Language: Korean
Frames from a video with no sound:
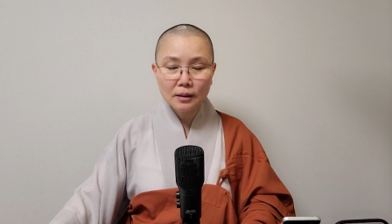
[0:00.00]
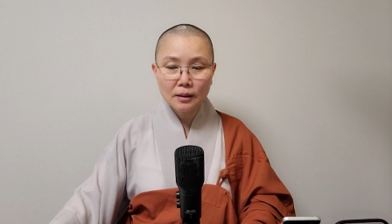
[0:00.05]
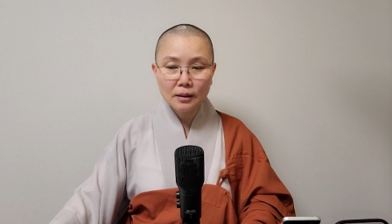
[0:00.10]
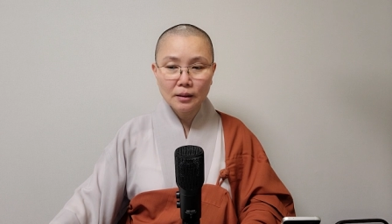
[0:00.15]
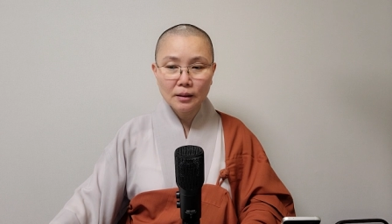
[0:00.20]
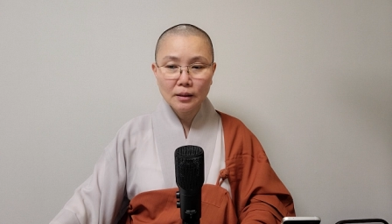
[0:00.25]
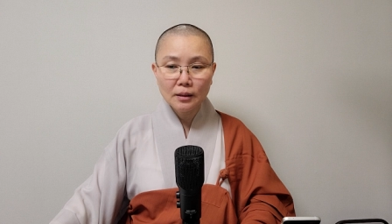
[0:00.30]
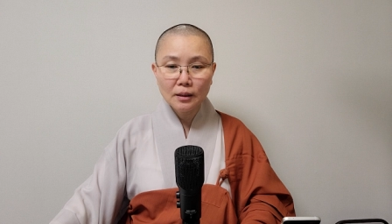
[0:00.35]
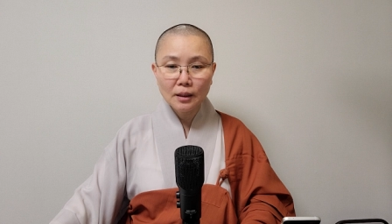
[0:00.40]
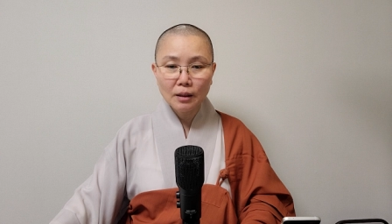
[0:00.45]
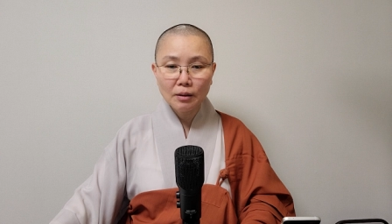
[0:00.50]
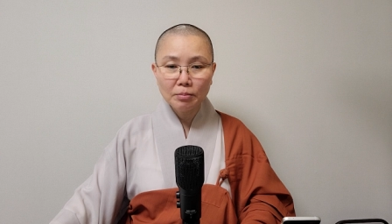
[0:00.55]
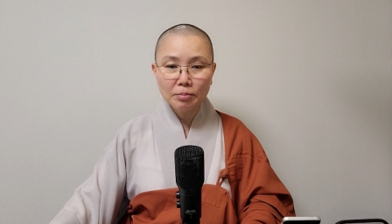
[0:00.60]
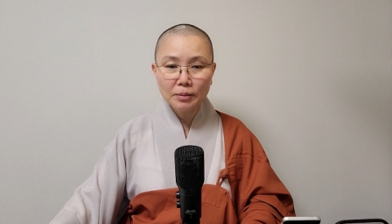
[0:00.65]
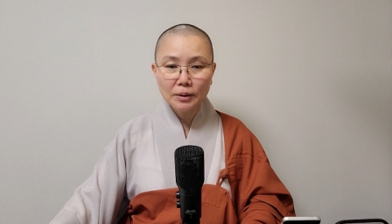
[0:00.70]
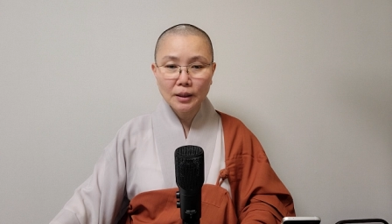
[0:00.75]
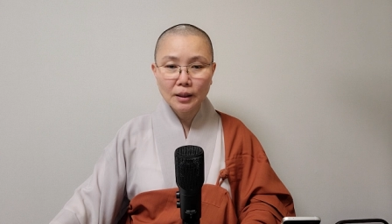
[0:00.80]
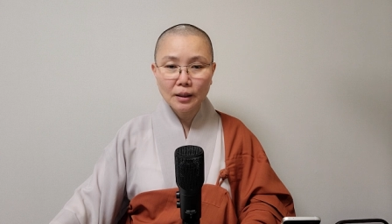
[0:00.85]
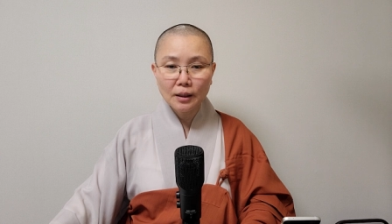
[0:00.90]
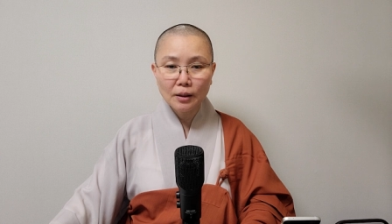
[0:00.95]
있다
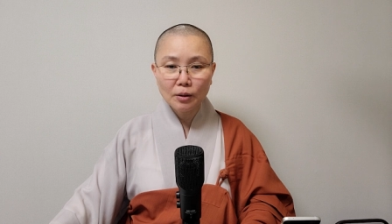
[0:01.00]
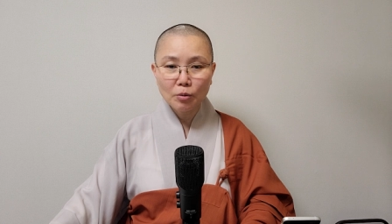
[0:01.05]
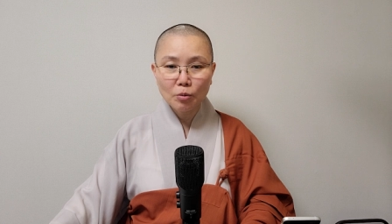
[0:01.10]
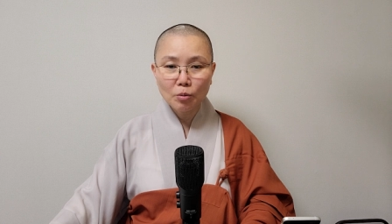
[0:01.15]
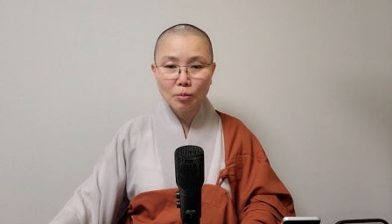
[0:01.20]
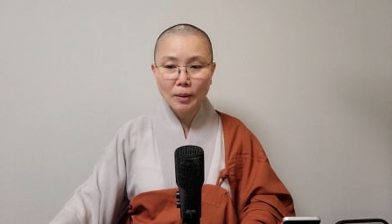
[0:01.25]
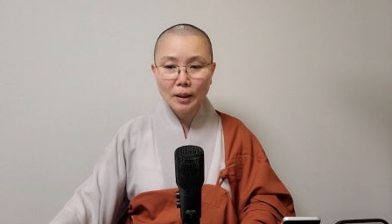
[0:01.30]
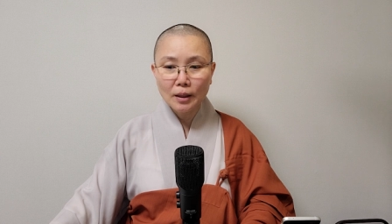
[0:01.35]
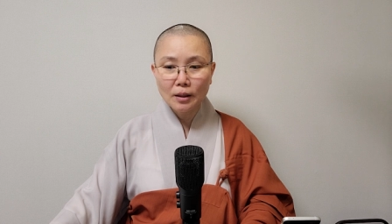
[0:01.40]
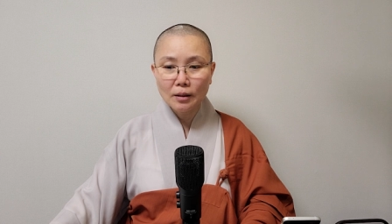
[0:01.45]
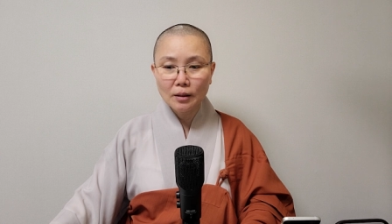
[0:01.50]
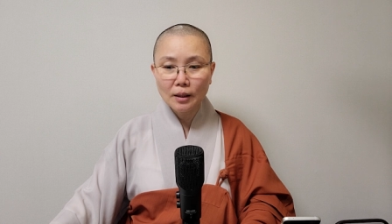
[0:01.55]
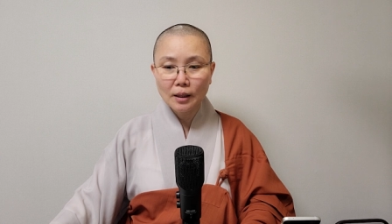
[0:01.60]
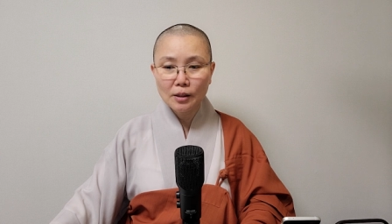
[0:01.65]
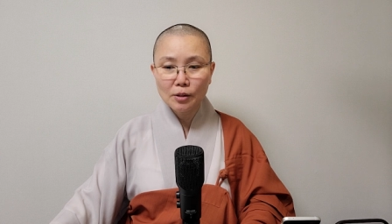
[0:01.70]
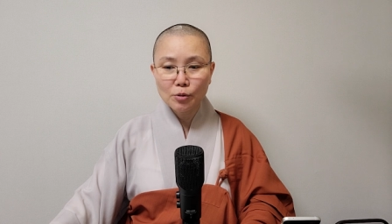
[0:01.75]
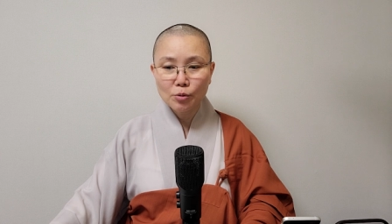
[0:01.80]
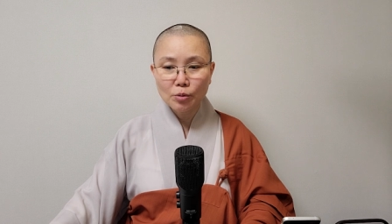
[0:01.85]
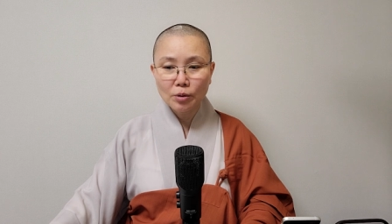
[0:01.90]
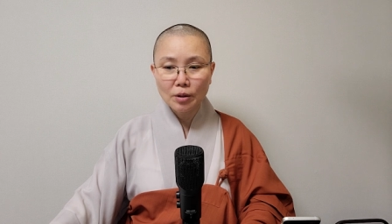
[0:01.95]
없다고 말을
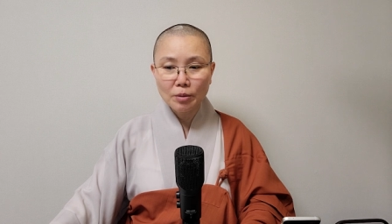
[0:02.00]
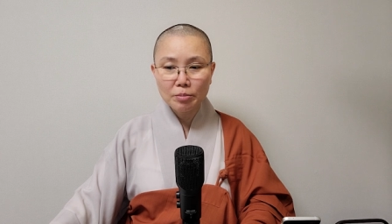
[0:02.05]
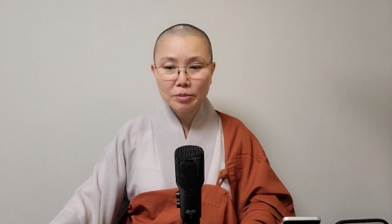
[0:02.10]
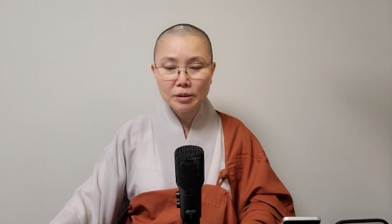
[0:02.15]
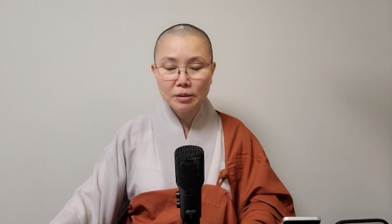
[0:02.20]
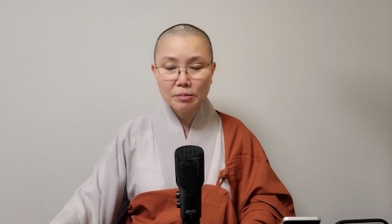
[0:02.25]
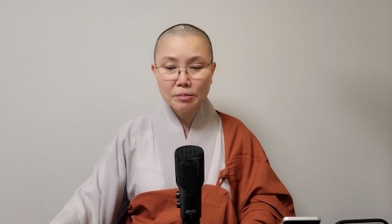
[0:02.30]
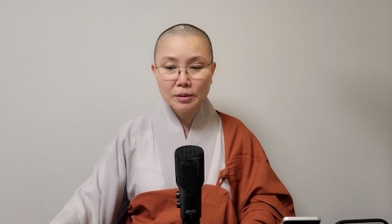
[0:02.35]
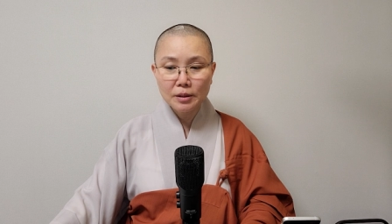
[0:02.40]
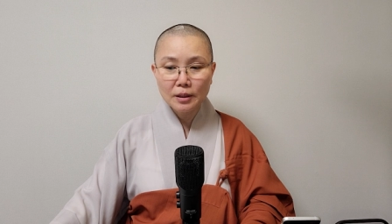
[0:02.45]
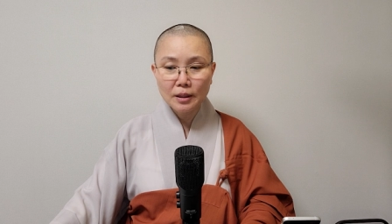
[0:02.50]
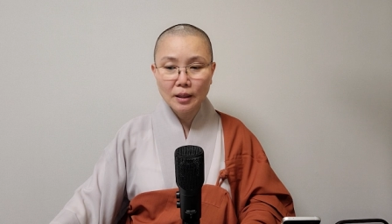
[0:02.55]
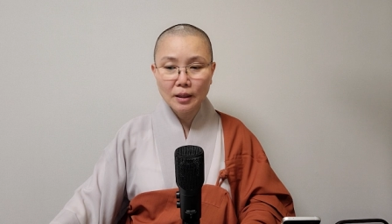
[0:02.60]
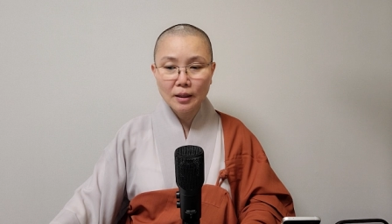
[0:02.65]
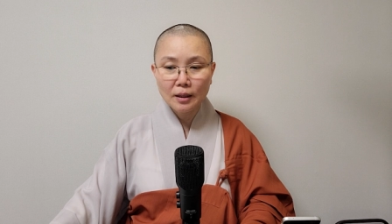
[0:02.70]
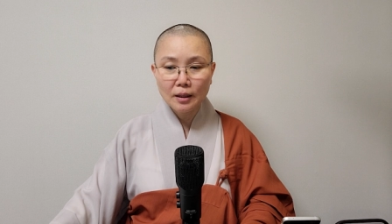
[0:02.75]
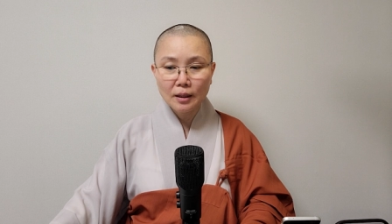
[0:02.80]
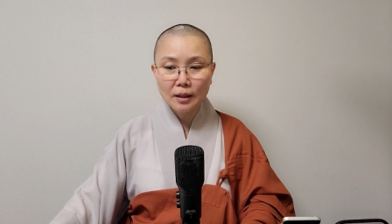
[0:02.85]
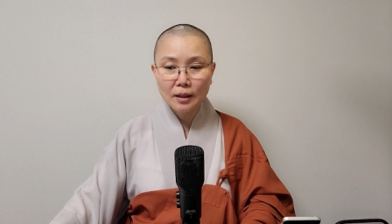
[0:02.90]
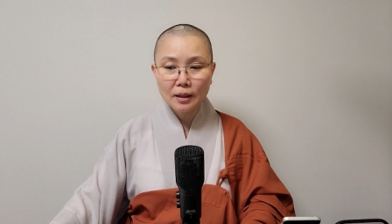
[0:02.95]
할 수가 없습니다.
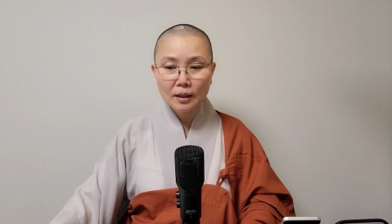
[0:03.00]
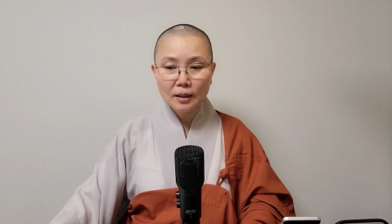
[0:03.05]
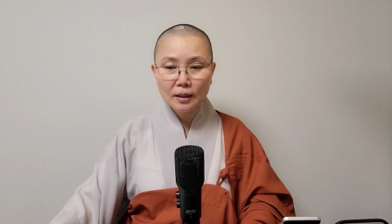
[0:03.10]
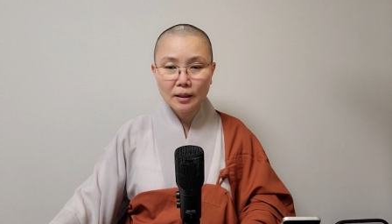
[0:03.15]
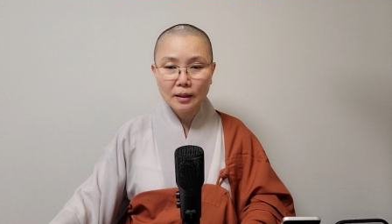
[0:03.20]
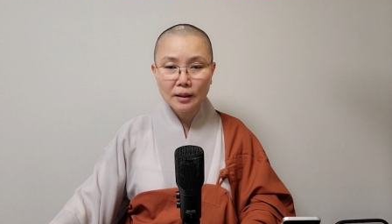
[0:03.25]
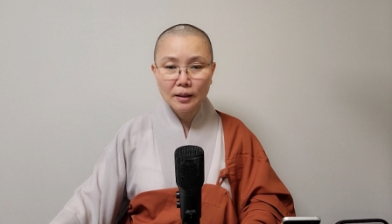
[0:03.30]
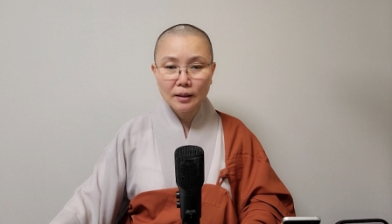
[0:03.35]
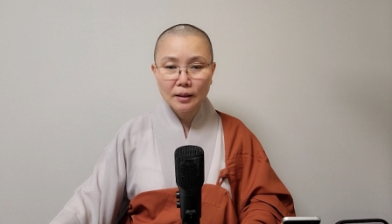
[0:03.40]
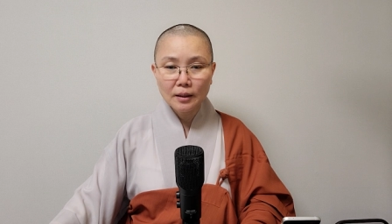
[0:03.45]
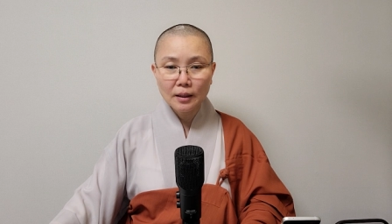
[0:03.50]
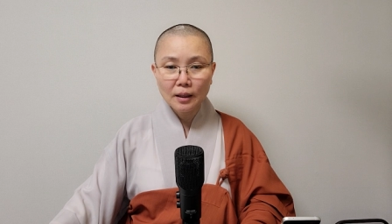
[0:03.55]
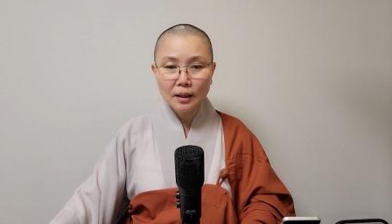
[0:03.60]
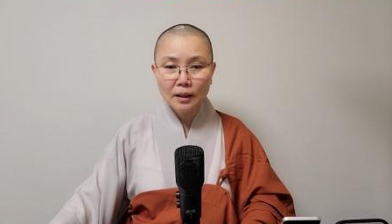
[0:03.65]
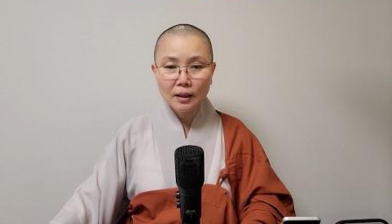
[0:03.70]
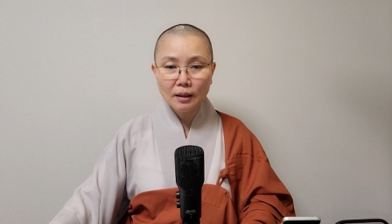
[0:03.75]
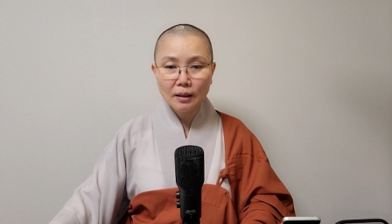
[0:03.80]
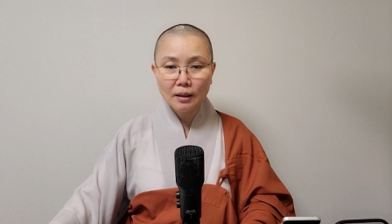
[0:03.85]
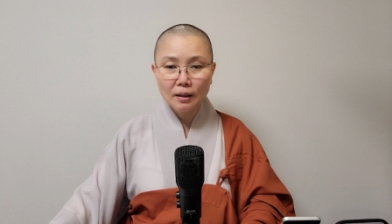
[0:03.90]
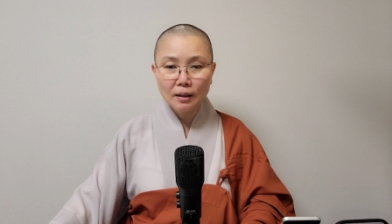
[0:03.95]

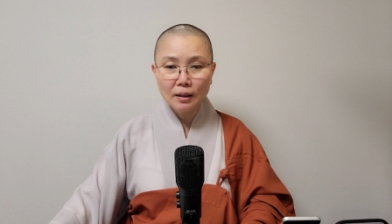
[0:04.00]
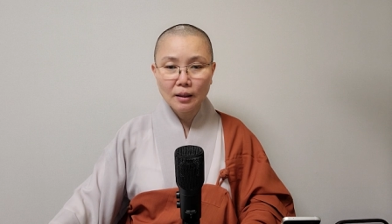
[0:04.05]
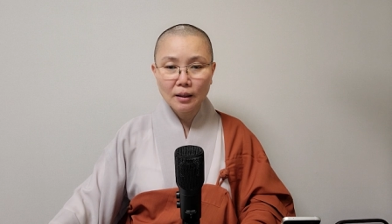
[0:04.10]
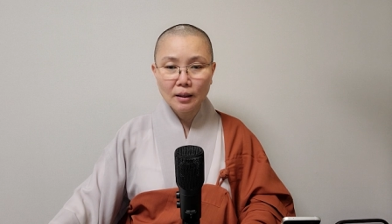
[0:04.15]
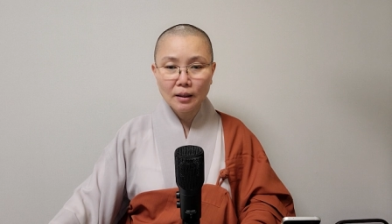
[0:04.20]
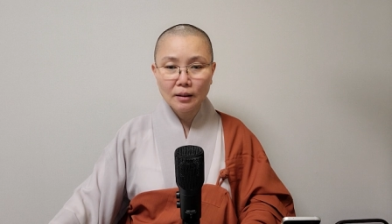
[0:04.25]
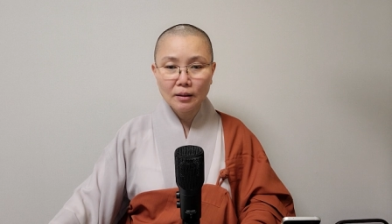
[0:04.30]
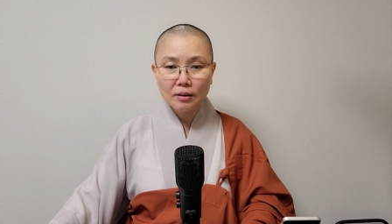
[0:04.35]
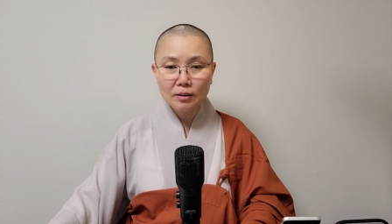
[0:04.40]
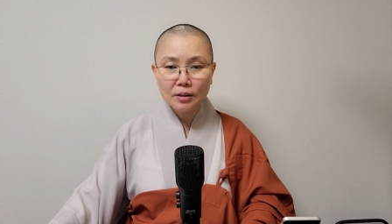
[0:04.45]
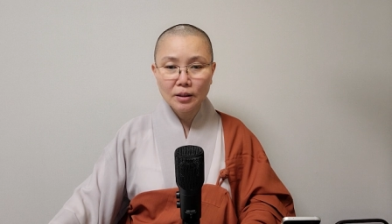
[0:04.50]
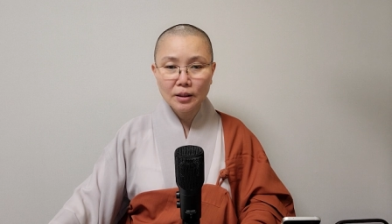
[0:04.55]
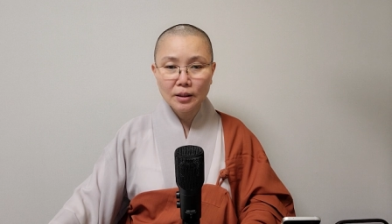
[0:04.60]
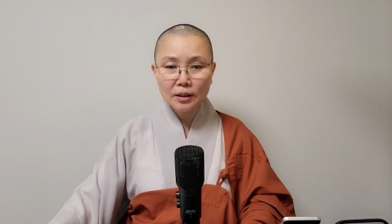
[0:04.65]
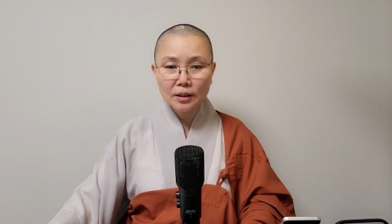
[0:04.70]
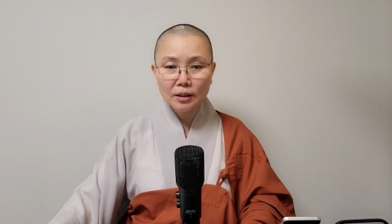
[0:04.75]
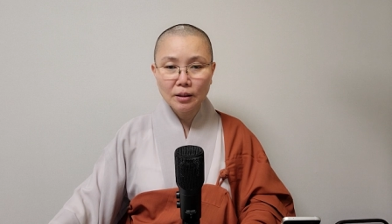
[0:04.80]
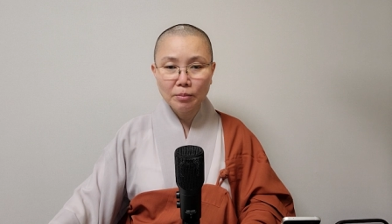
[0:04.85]
있다거니